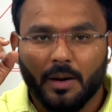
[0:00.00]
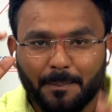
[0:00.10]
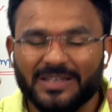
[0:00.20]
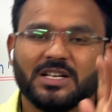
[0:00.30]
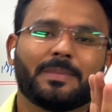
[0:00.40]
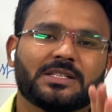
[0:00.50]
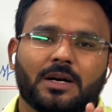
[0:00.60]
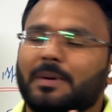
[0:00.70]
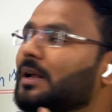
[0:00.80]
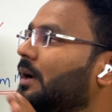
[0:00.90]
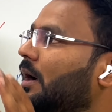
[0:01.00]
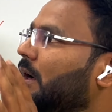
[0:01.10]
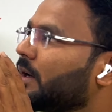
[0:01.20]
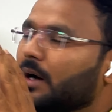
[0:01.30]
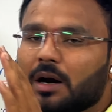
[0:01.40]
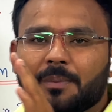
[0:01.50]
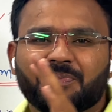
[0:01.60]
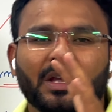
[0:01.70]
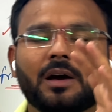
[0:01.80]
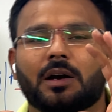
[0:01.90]
మెజర్మెంట్స్ అనమాట
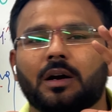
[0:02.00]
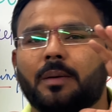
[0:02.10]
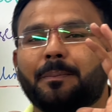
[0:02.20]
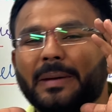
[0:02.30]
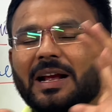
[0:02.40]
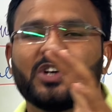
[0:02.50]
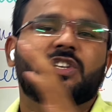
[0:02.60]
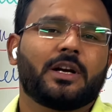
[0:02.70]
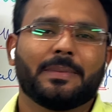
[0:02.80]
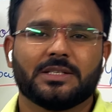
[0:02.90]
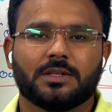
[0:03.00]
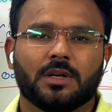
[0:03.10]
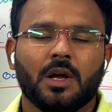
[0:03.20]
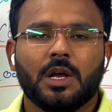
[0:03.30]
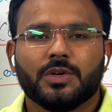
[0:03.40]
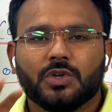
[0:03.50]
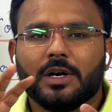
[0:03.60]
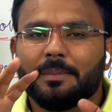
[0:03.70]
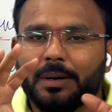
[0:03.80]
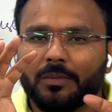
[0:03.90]
ప్రికాషనరీ మెజర్స్ సో
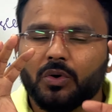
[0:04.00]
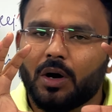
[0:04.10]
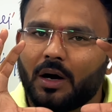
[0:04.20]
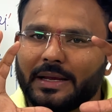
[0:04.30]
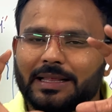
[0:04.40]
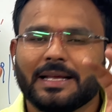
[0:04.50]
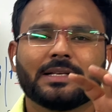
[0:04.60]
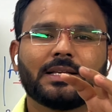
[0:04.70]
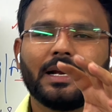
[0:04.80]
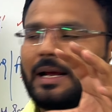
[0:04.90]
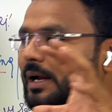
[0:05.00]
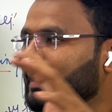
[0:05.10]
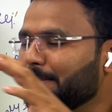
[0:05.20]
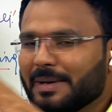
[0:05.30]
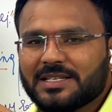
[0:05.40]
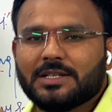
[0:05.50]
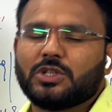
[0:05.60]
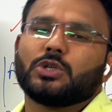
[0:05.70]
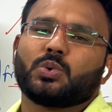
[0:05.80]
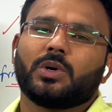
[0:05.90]
అంటే మనము ఏదైనా సరే ఈ మెజర్స్
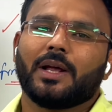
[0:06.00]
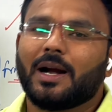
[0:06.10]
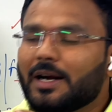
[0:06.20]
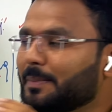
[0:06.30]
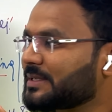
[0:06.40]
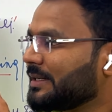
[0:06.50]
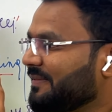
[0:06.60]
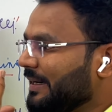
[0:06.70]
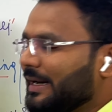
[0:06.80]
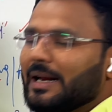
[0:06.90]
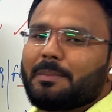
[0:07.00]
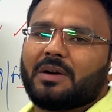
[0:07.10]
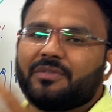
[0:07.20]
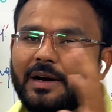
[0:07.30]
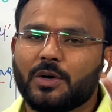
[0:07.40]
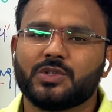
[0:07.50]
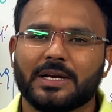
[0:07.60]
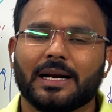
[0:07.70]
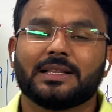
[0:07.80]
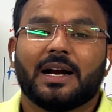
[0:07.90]
తీసుకుంటే హండ్రెడ్ పర్సెంట్ వీటిని మనం ఫైండ్ అవుట్
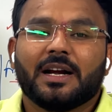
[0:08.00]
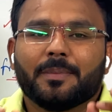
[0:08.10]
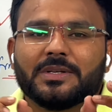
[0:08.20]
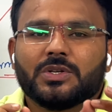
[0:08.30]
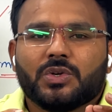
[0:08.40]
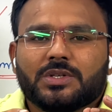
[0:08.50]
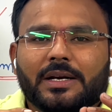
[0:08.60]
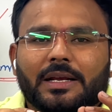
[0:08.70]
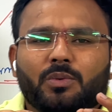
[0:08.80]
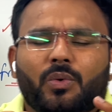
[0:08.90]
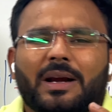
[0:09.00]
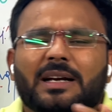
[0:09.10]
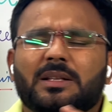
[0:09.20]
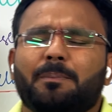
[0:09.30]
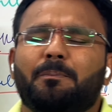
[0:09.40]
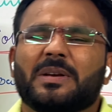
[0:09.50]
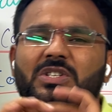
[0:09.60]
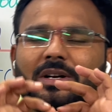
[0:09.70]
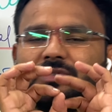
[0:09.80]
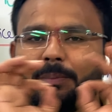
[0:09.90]
చేయగలిగితే హండ్రెడ్ పర్సెంట్ వచ్చేసరికి విల్ గెట్ ద
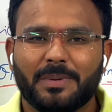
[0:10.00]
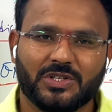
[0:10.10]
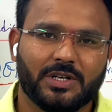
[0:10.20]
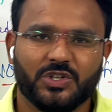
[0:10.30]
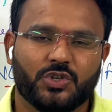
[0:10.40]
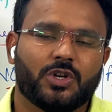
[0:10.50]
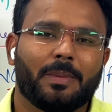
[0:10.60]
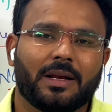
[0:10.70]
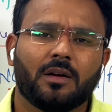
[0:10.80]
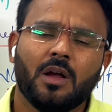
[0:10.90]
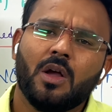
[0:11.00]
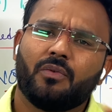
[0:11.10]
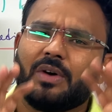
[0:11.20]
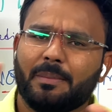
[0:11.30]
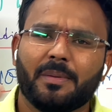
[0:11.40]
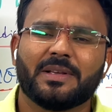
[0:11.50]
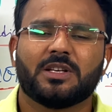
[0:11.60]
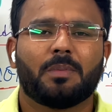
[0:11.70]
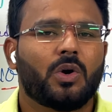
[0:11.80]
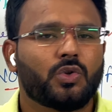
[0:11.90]
బెస్ట్ ఆఫ్ ద బెస్ట్ డెసిషన్ మేకింగ్ ఫర్ ఎంబీబీఎస్
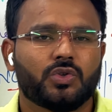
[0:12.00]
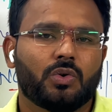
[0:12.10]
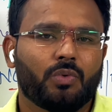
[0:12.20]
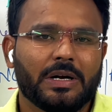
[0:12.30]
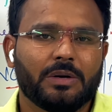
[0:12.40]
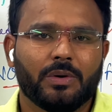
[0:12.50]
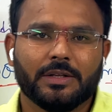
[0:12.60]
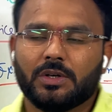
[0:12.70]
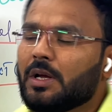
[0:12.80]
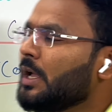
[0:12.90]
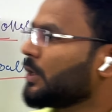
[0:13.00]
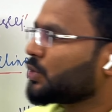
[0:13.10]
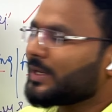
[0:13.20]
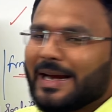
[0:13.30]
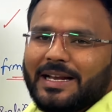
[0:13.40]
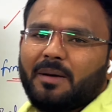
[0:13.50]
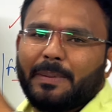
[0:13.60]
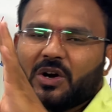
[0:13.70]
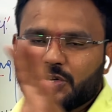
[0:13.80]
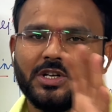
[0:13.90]
అబ్రాడ్ టూ థౌసండ్ ట్వంటీ ట్వంటీ త్రీ సో ఏంటి ఆ
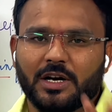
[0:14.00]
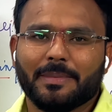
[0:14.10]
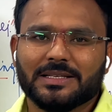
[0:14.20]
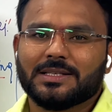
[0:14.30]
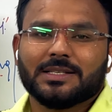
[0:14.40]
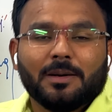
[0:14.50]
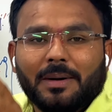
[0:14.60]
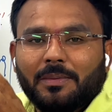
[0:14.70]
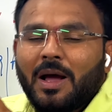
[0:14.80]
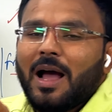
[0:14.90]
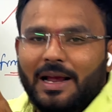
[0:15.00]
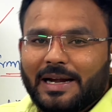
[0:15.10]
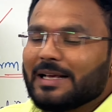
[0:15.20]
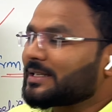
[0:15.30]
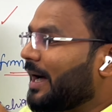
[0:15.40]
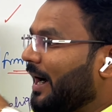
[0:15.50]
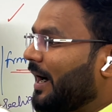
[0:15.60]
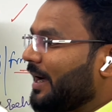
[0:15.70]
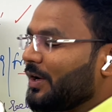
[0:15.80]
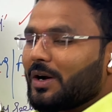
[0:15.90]
ప్రికాషనరీ మెజర్స్ అసలు మనం ఏంటి అసలు ఆ
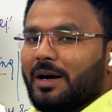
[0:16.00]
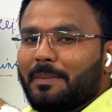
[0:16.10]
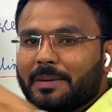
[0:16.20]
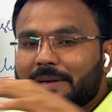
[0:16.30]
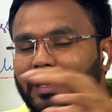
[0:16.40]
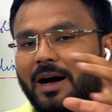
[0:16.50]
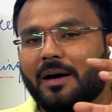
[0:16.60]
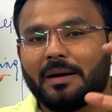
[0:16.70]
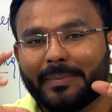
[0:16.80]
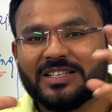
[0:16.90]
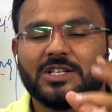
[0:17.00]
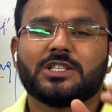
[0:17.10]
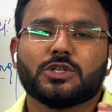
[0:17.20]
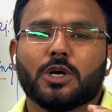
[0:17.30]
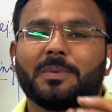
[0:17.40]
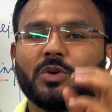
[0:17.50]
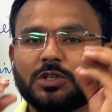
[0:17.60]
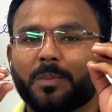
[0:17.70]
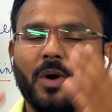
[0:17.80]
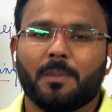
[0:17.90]
యొక్క మనం ఈ ఆ మెజర్స్ తీసుకోకపోతే
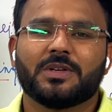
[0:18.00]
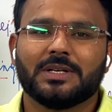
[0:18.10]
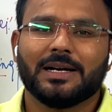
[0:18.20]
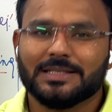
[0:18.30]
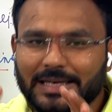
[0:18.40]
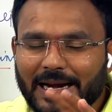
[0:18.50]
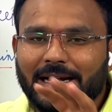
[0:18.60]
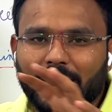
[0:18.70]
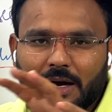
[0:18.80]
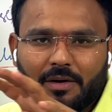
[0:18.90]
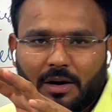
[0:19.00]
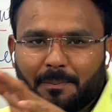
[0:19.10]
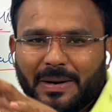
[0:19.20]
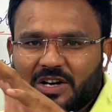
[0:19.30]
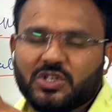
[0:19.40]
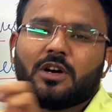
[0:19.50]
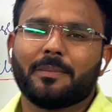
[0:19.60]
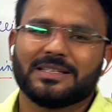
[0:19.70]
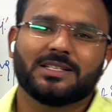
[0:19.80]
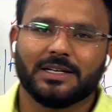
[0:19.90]
వచ్చే ప్రాబ్లమ్స్ ఏంటి అసలు ఏంటి ఆ ప్రికాషనరీ
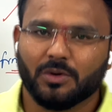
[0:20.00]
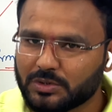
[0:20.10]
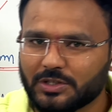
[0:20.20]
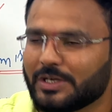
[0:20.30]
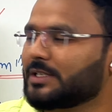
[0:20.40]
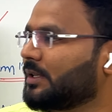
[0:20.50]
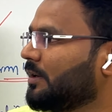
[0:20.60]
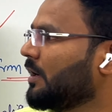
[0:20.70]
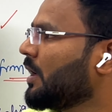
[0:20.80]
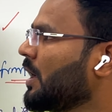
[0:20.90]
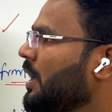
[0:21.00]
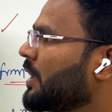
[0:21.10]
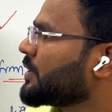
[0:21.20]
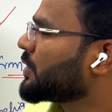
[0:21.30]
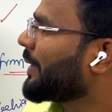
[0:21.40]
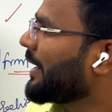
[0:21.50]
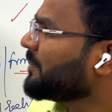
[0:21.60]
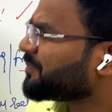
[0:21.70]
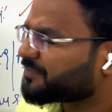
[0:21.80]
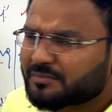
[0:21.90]
మెజర్స్ ఏంటో ఒకసారి చెక్ చేద్దాం సో ఓకేనా
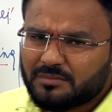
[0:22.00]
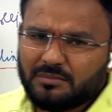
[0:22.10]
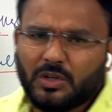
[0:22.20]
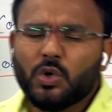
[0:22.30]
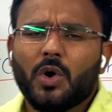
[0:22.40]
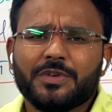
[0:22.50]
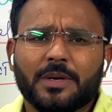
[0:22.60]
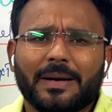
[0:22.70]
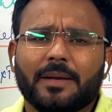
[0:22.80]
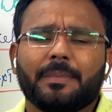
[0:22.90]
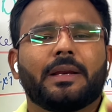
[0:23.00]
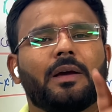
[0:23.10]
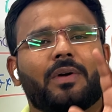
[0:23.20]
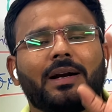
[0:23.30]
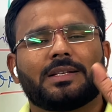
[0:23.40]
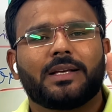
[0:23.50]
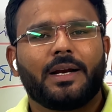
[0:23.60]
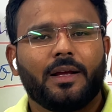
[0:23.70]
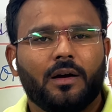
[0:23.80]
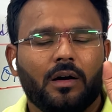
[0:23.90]
ఇంకో విషయం అండి మీరు ఎవరైనా సరే
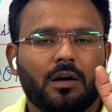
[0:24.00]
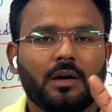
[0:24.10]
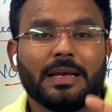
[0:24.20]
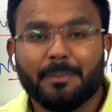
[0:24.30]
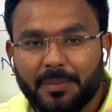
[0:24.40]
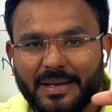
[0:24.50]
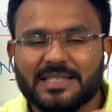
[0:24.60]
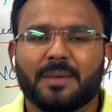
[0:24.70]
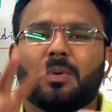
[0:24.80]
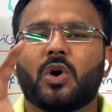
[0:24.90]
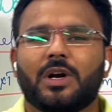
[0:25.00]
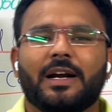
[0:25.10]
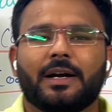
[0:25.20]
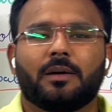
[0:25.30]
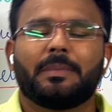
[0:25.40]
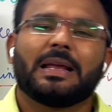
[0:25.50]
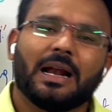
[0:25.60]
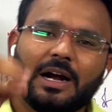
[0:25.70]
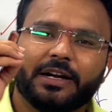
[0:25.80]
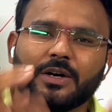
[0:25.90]
ఎంబీబీఎస్ అబ్రాడ్ రిలేటెడ్ మీకు
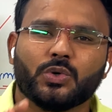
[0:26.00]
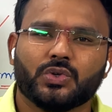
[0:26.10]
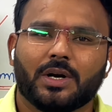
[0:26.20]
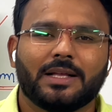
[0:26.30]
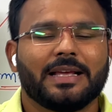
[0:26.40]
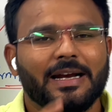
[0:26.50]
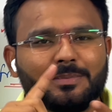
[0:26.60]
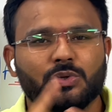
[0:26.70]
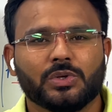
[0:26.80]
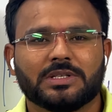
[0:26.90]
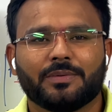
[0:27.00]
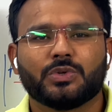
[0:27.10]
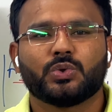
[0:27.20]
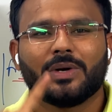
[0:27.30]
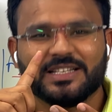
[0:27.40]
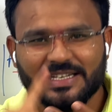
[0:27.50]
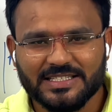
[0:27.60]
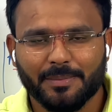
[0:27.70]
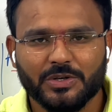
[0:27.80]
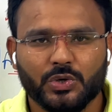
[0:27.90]
ఎలాంటి డౌట్స్ ఉన్నా అది ఎన్ఎంసీ రూల్స్ అవ్వచ్చు నెక్స్ట్
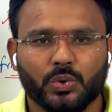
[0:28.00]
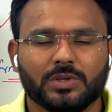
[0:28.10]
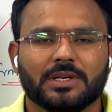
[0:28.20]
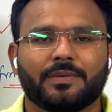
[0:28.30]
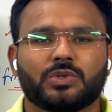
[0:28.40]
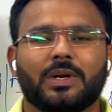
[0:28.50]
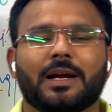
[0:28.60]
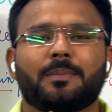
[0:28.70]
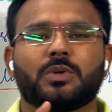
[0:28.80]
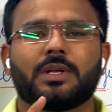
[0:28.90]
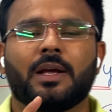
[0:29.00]
ఎగ్జామినేషన్ రూల్స్ అవ్వచ్చు లేకపోతే